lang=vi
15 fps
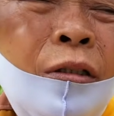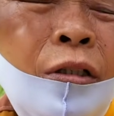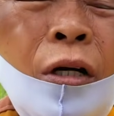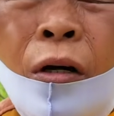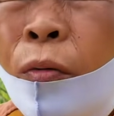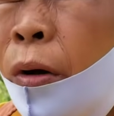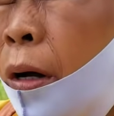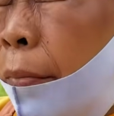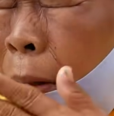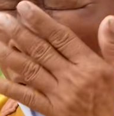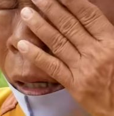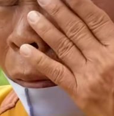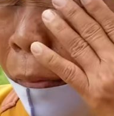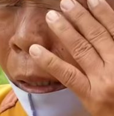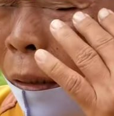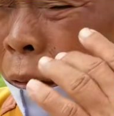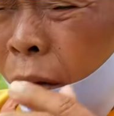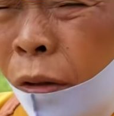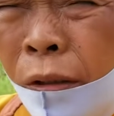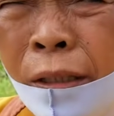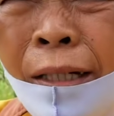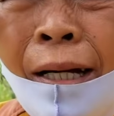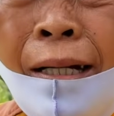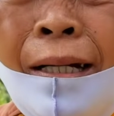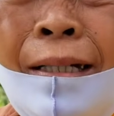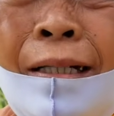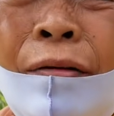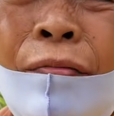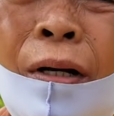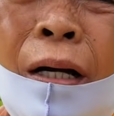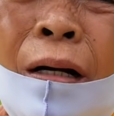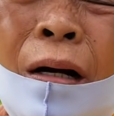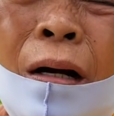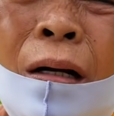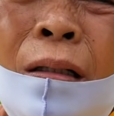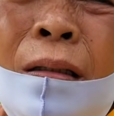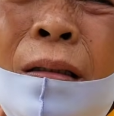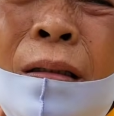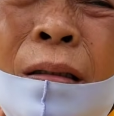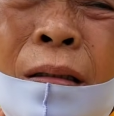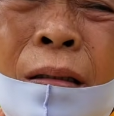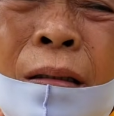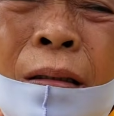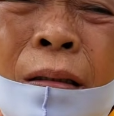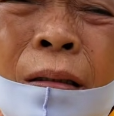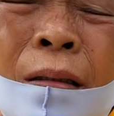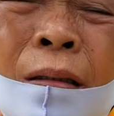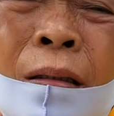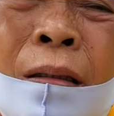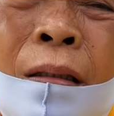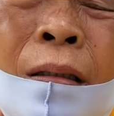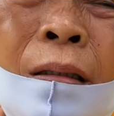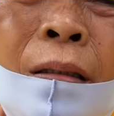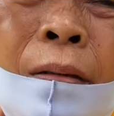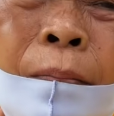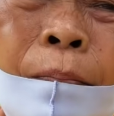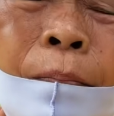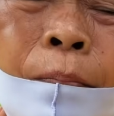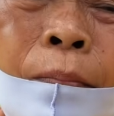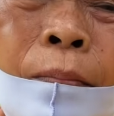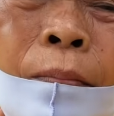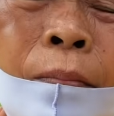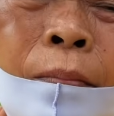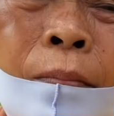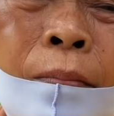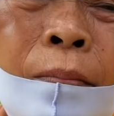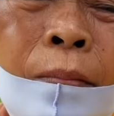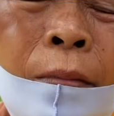về quê mà mà không có tiền để chi về con nè cô ha con tên tình